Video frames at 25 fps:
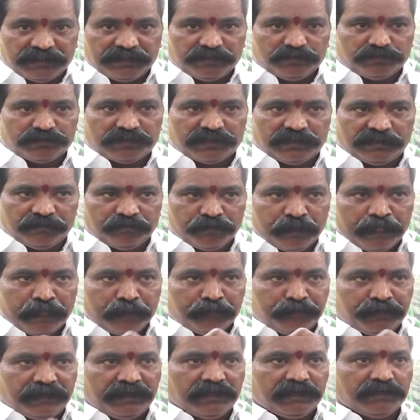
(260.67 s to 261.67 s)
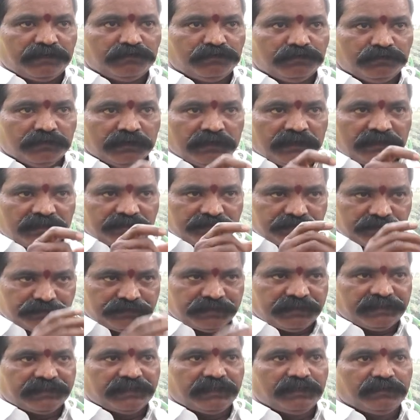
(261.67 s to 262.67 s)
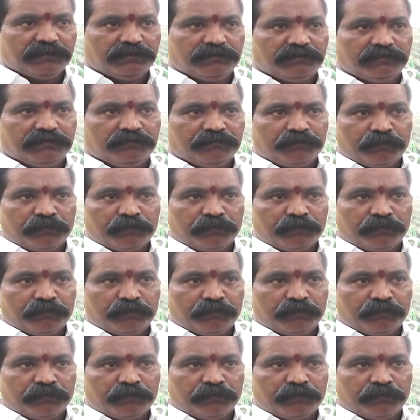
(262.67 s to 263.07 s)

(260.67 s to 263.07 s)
ఈ యొక్క పిల్లలు సొసైటీలో